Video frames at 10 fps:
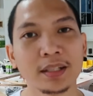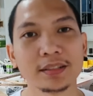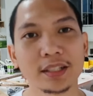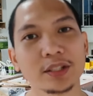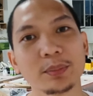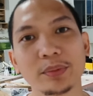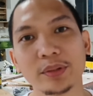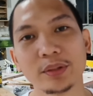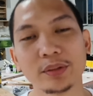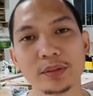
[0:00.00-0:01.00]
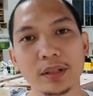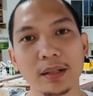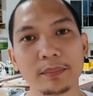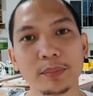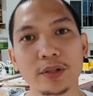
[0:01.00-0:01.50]
check nyo po yung
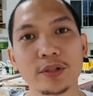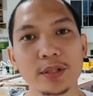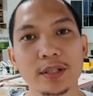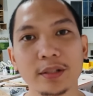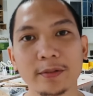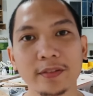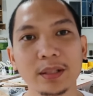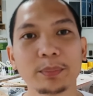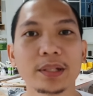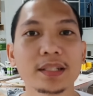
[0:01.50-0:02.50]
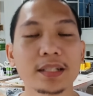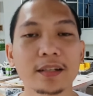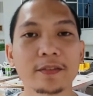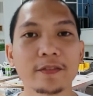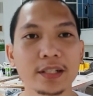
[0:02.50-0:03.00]
um, Bosses or Grow Philippines
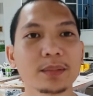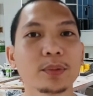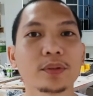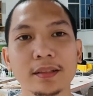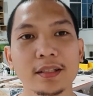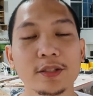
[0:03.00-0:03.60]
sa Facebook.